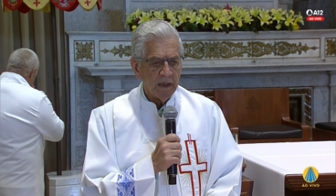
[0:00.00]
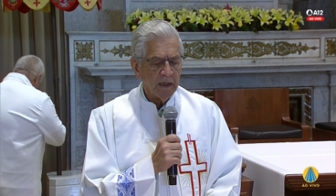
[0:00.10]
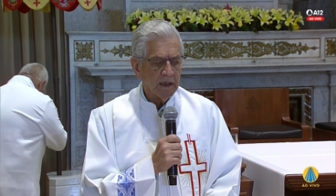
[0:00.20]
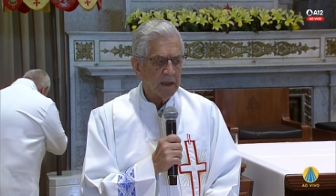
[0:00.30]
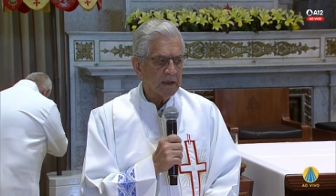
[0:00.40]

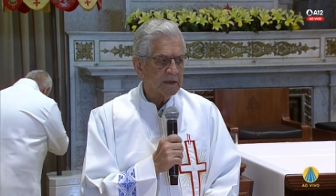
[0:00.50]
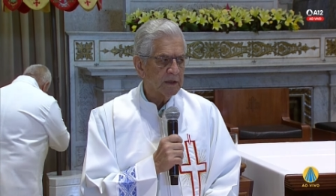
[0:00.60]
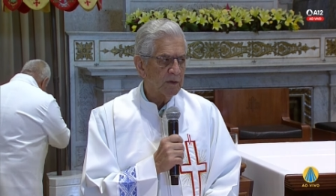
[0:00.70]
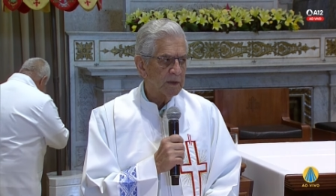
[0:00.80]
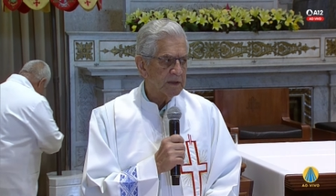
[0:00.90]
em
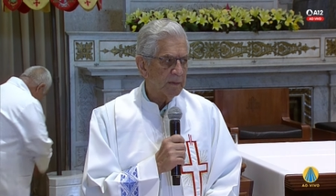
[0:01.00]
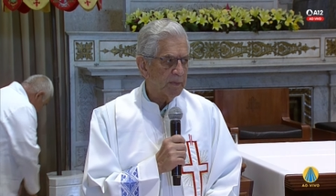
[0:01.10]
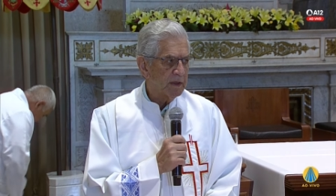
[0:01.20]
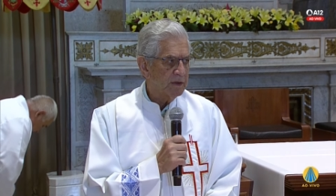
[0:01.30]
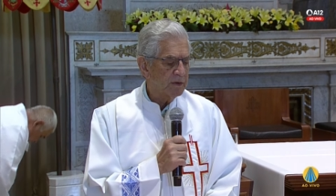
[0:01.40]
relação às
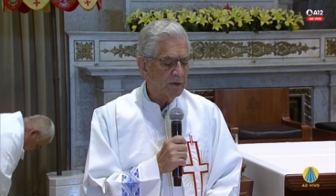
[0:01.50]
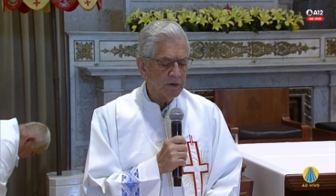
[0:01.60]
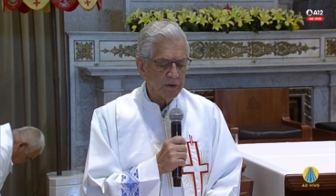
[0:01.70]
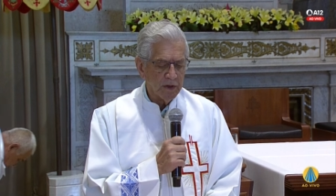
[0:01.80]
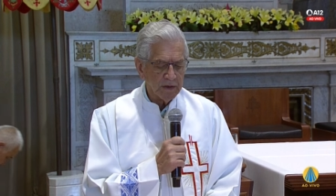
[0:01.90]

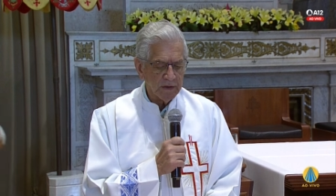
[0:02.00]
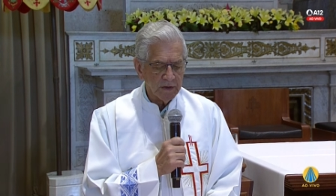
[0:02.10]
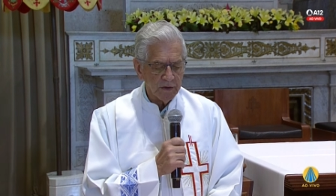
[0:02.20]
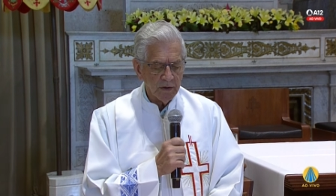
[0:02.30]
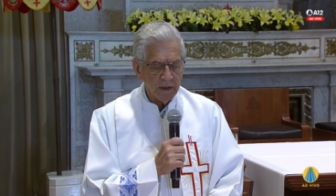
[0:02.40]
aparições de Nossa
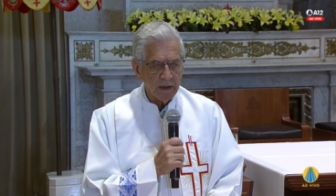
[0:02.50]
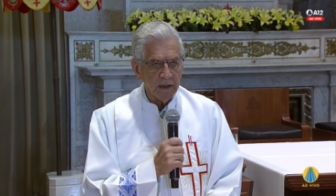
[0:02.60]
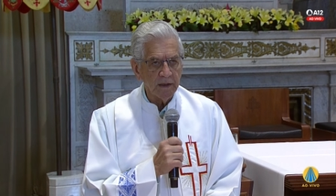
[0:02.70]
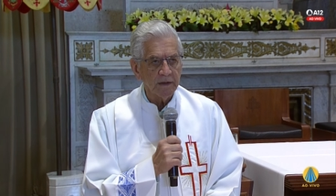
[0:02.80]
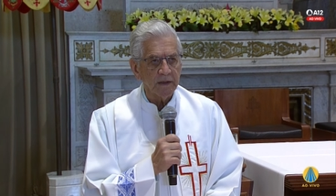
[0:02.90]
Senhora,
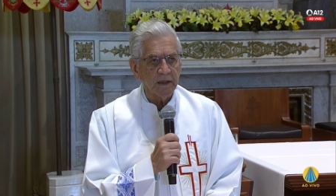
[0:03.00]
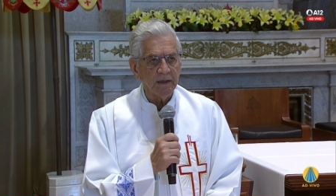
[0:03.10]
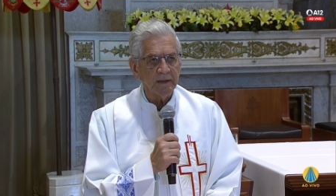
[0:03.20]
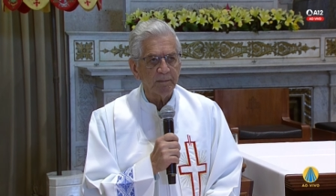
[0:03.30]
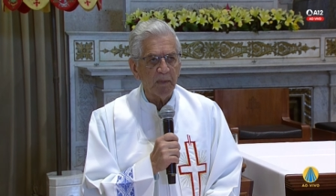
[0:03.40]
aqueles
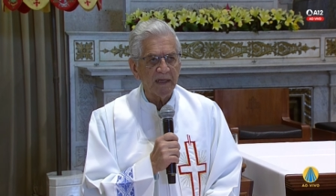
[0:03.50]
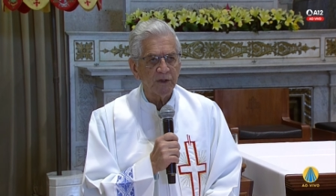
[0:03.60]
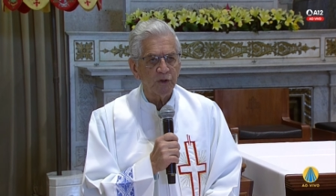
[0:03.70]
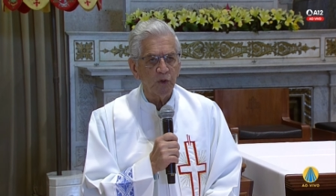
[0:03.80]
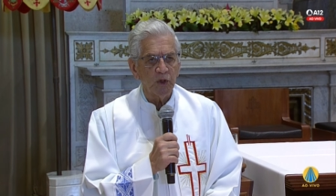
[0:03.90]
três
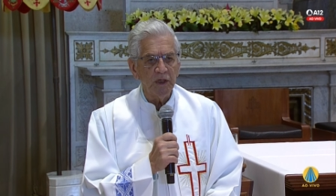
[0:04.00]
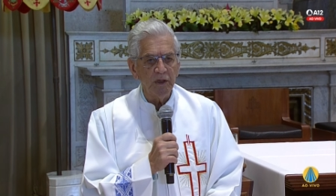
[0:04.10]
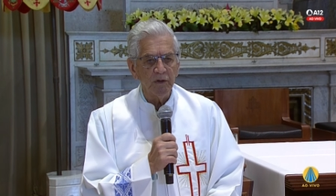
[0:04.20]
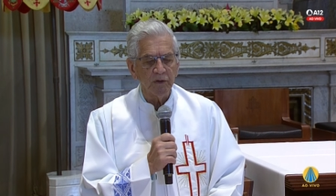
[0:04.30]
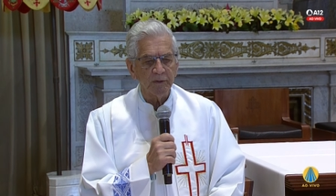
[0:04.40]

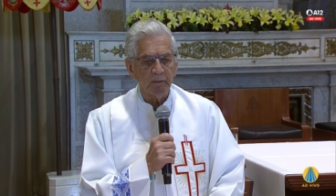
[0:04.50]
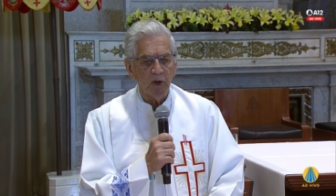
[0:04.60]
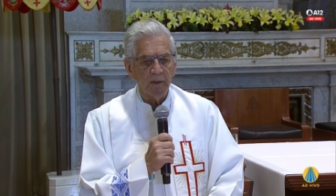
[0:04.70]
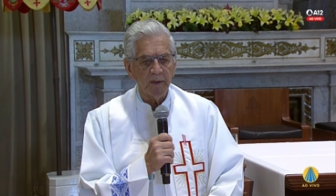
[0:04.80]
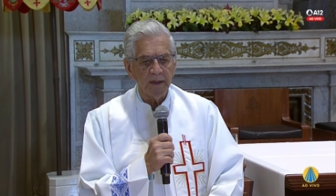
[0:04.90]
pastorinhos
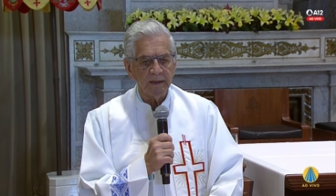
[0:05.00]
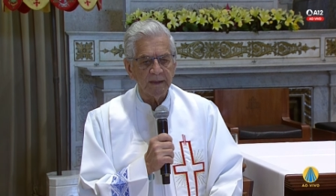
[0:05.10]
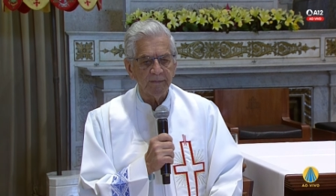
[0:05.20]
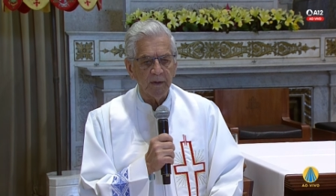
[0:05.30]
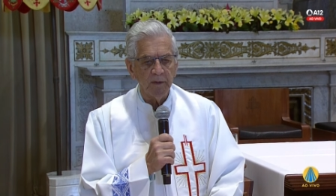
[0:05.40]

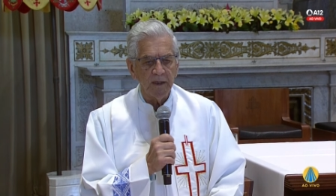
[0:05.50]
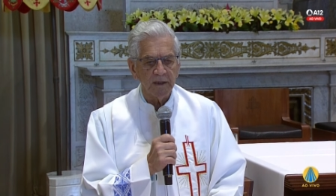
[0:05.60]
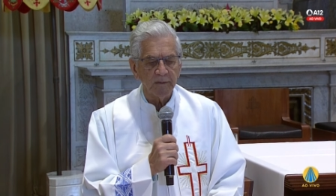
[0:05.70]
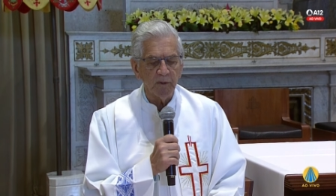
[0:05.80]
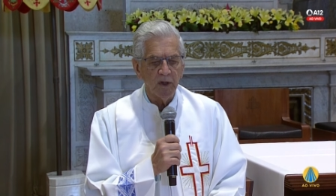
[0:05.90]
pobres,
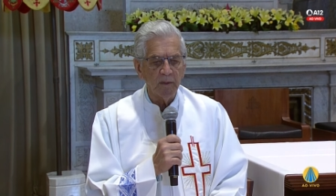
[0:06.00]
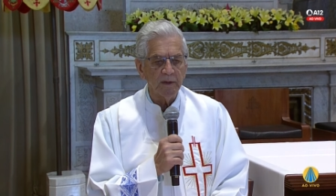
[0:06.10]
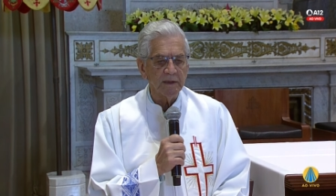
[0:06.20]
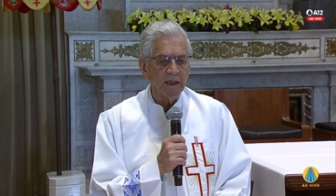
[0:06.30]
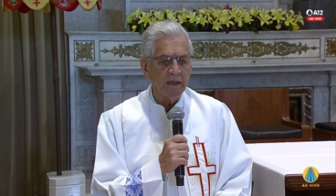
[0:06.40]
famílias
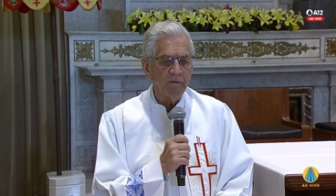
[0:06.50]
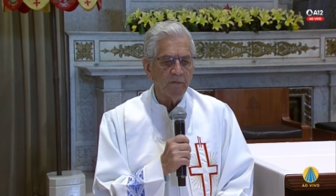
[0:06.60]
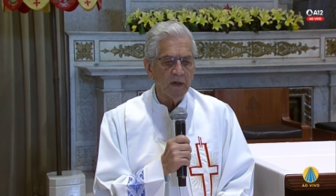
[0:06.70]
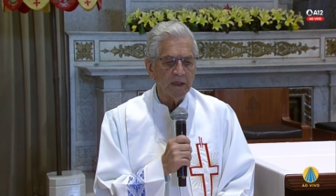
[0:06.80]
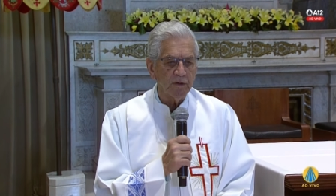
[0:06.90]
pobres, lá em
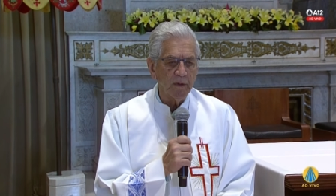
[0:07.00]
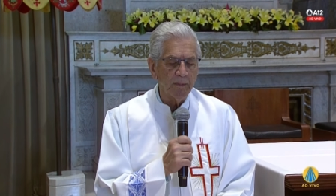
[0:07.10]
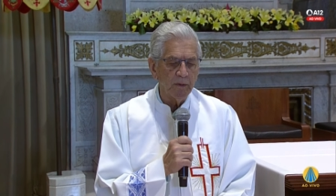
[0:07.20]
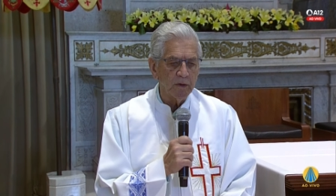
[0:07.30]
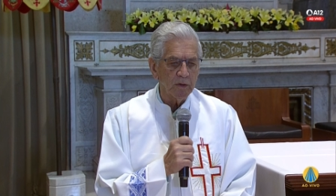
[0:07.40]
Fátima,
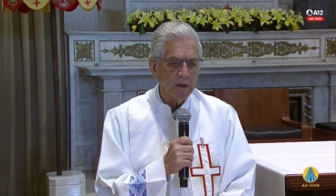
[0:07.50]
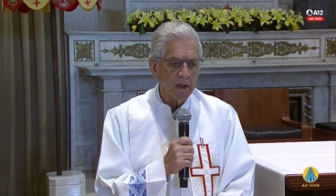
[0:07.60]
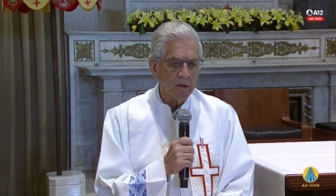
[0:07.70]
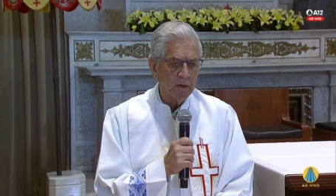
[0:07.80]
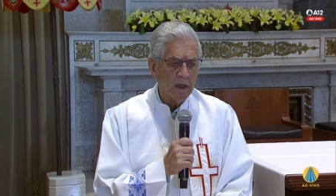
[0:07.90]

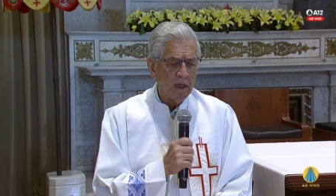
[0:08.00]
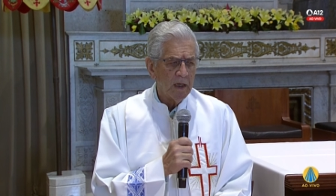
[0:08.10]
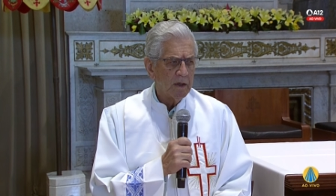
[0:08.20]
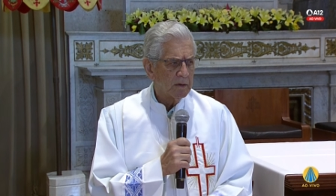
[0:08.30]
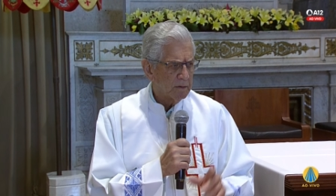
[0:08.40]
Portugal.
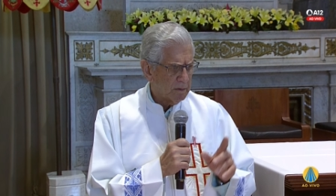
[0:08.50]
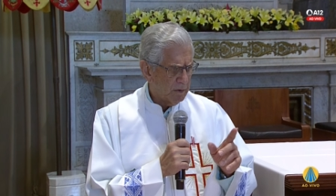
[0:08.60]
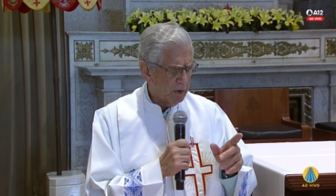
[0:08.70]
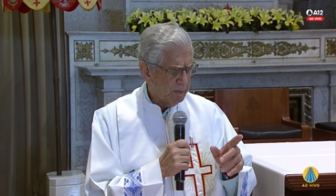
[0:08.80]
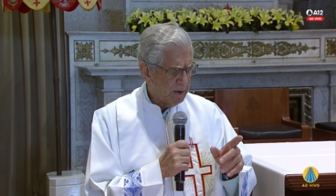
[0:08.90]

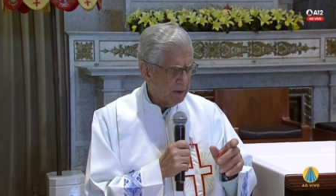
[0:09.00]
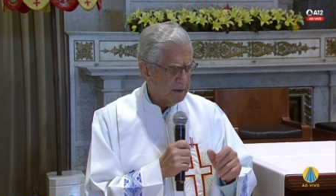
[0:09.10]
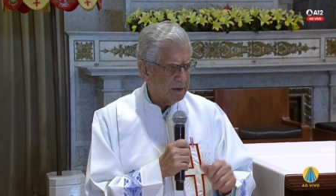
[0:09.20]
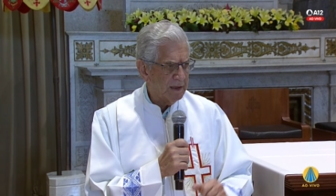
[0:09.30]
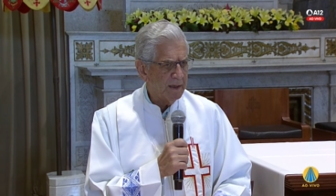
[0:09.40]
Nome,
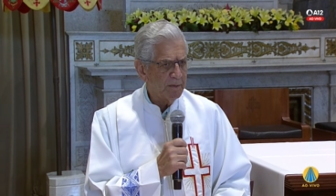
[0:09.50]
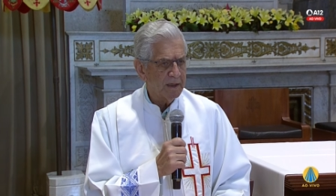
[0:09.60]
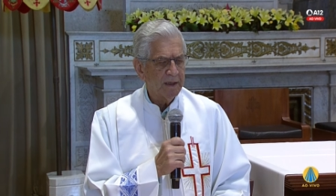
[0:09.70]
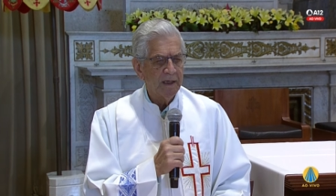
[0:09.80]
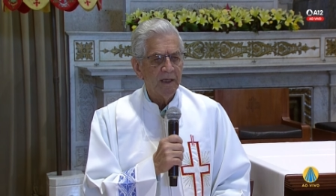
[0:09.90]

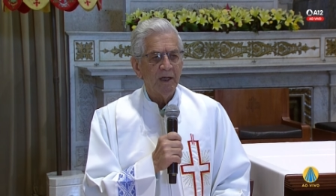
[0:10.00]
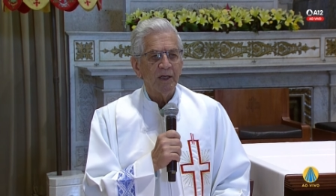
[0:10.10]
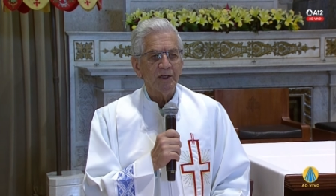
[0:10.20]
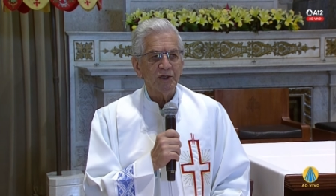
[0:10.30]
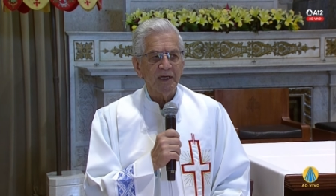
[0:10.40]
lembra?
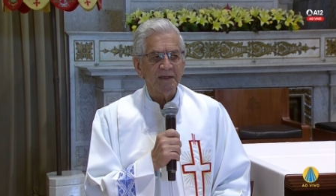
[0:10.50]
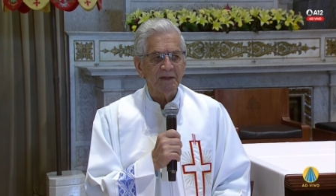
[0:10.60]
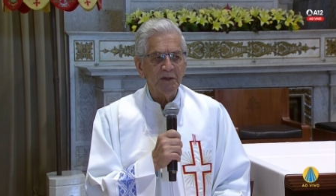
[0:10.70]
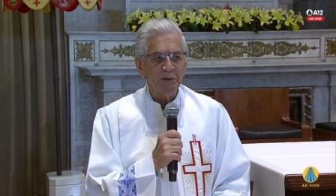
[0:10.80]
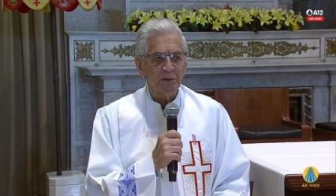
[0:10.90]

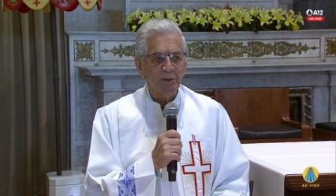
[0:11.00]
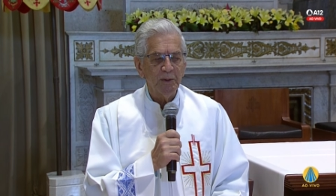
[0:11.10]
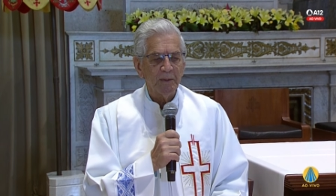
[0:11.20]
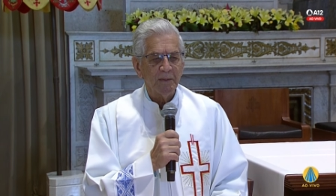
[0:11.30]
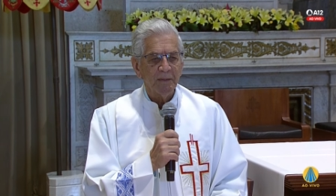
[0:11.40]
Jacinto,